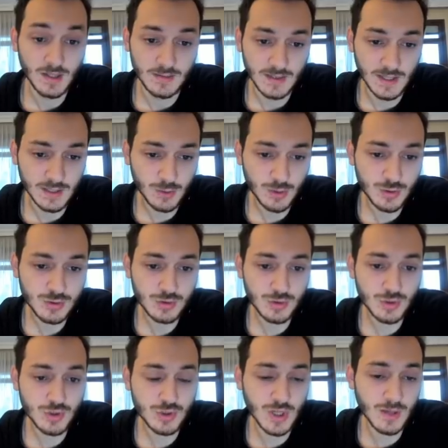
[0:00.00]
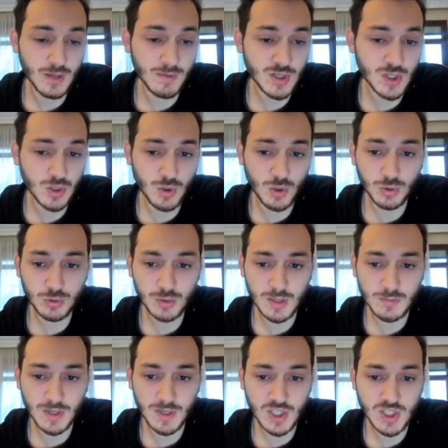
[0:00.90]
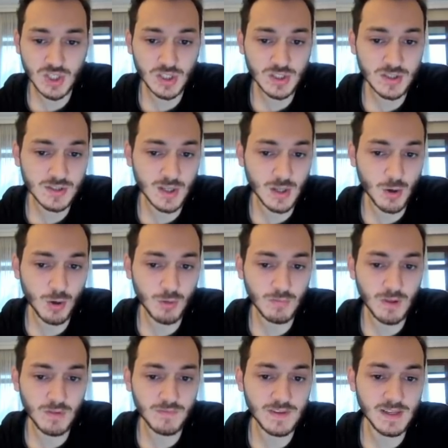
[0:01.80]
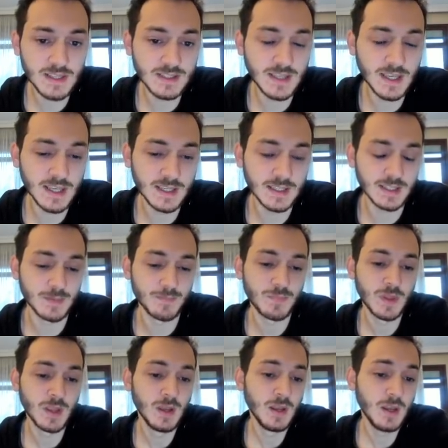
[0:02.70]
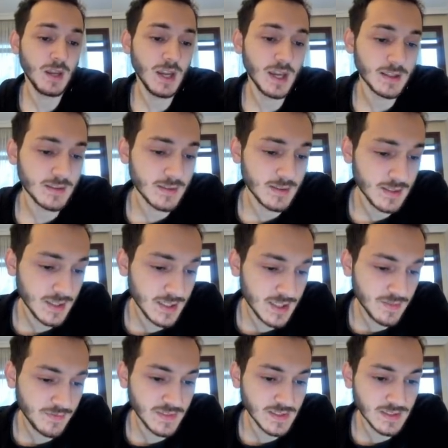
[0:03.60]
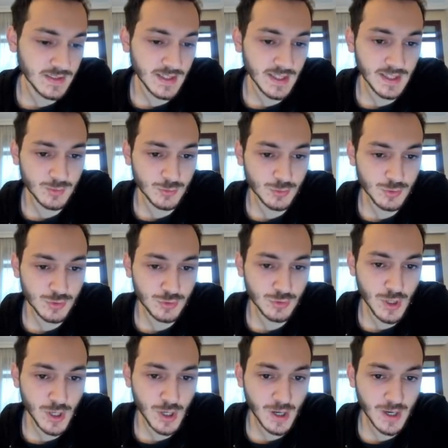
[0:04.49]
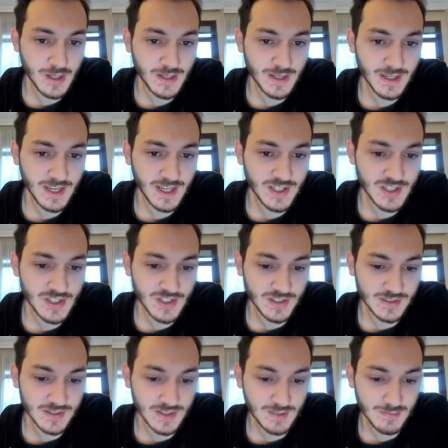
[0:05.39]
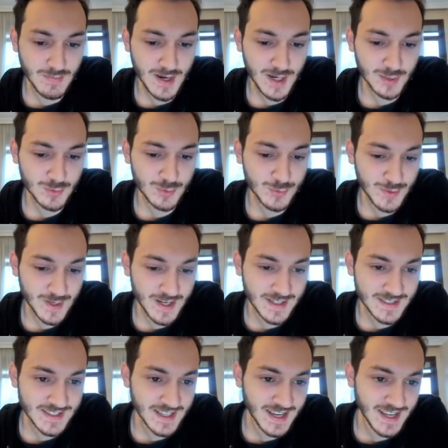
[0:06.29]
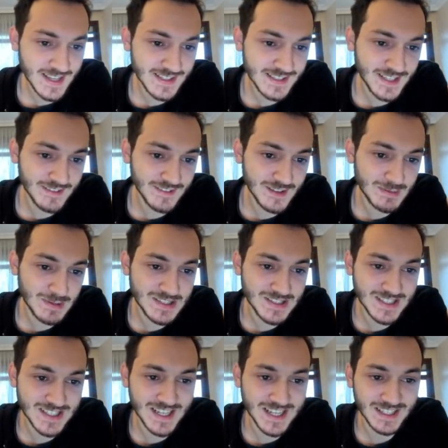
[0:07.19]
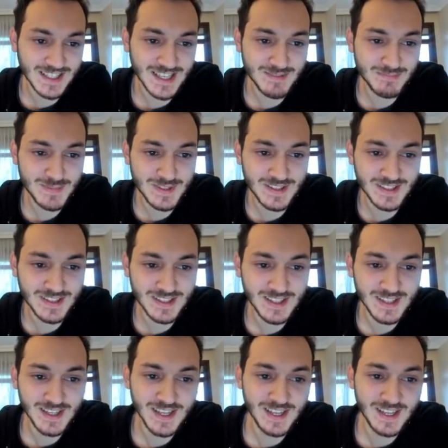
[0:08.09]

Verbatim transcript: D4 sürüşü E5'i kontrol etmek için kısa rok ve fil G2. Evet iki fili de uzun diagonallere geliştirdi. Magnus Carlsen en sevdiğim açışlardan biri.